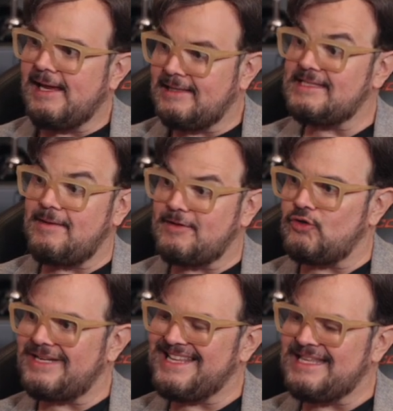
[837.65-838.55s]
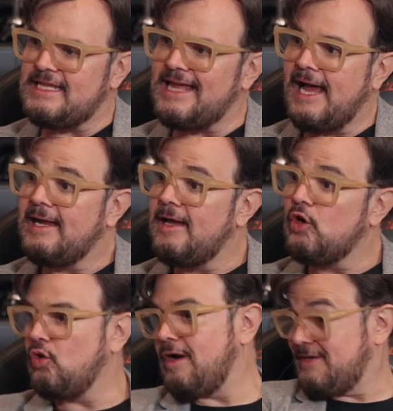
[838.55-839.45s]
esa versión extendida
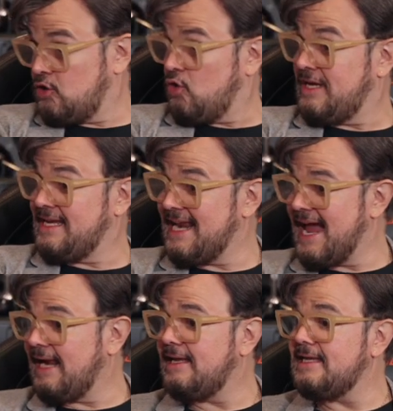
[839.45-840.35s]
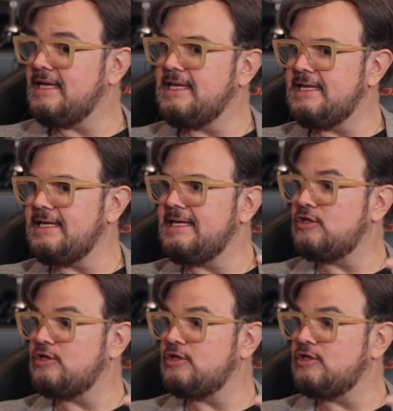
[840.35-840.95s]
con la versión original y,